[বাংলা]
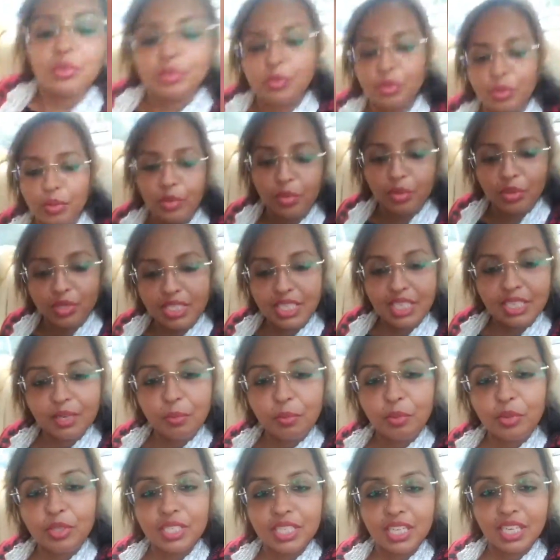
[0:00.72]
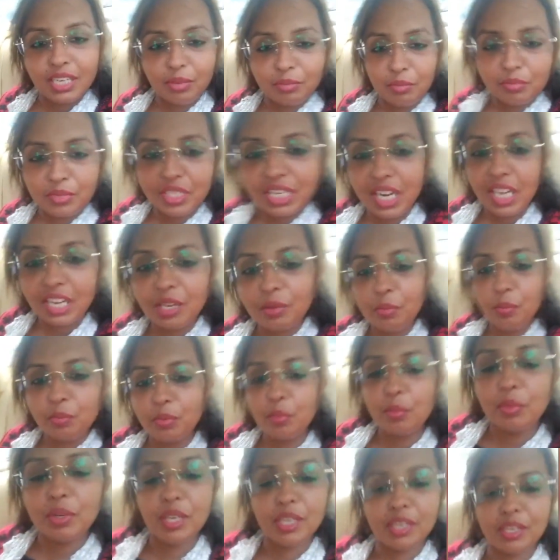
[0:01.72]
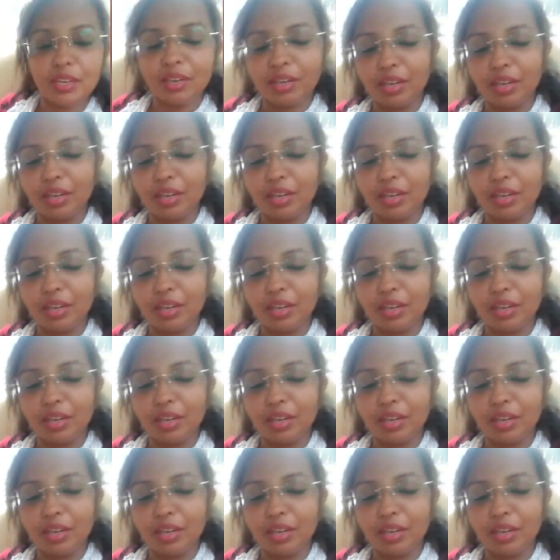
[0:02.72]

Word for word: তো যেটা বলছিলাম সাকিব বুবলির